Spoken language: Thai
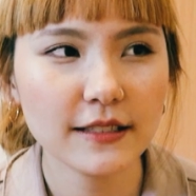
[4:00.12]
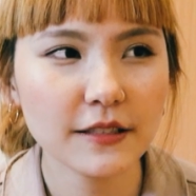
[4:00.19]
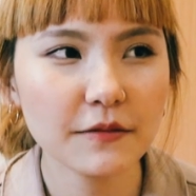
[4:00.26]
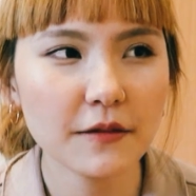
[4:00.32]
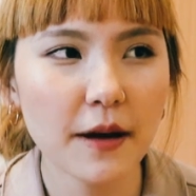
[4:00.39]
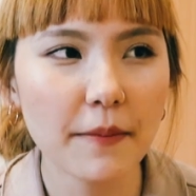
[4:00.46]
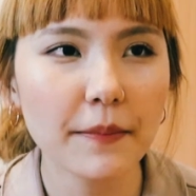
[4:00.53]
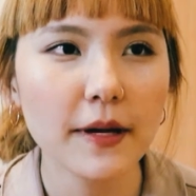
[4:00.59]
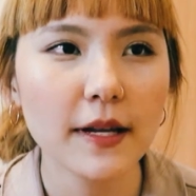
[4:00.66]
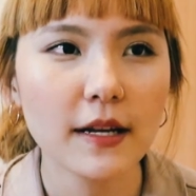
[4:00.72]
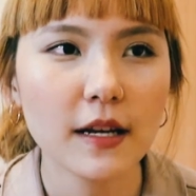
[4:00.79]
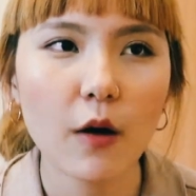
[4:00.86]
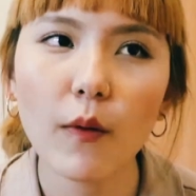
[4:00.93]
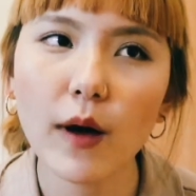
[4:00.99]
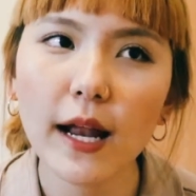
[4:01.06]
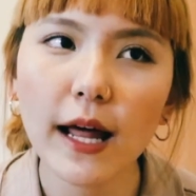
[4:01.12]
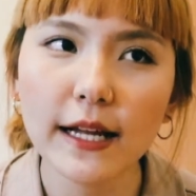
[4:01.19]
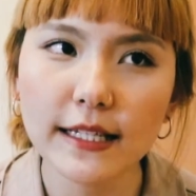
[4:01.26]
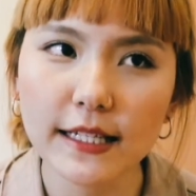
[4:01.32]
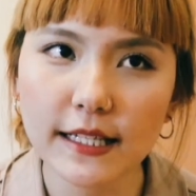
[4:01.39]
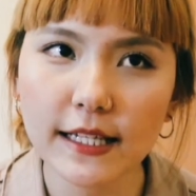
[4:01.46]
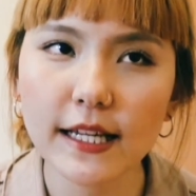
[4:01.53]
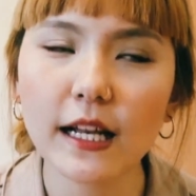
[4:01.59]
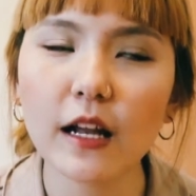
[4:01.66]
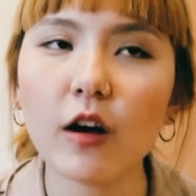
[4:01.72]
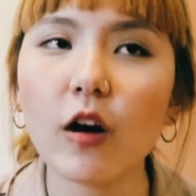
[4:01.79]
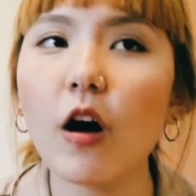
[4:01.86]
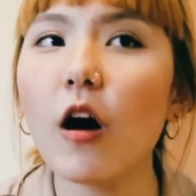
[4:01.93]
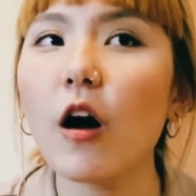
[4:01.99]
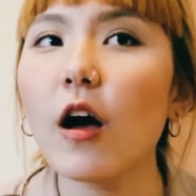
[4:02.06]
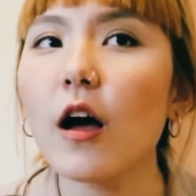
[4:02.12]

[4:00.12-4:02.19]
ซึ่งแบบแล้วว่าร้านนี้ดีแล้วก็